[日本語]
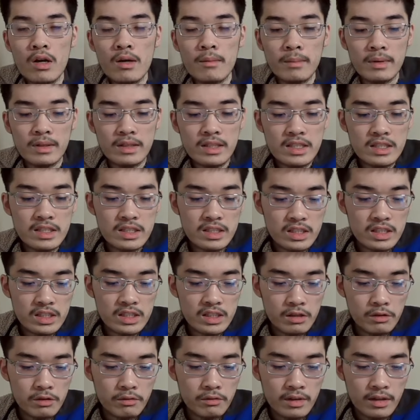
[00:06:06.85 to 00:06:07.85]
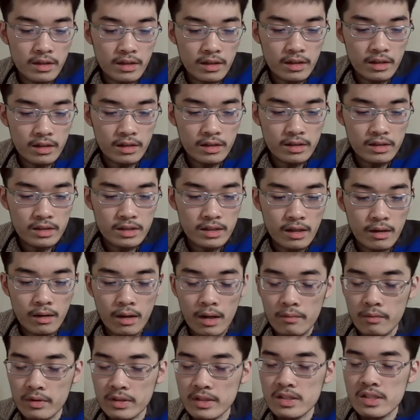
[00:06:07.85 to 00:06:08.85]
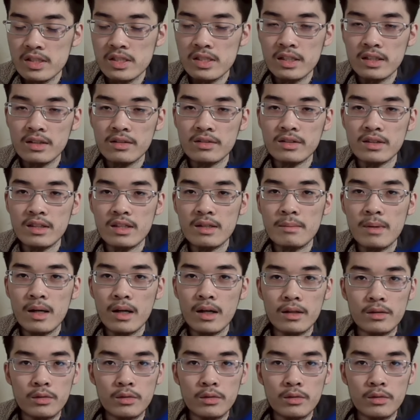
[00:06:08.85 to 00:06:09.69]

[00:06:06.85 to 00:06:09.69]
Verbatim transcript: ま認識した上で、いや、私じゃなくて今、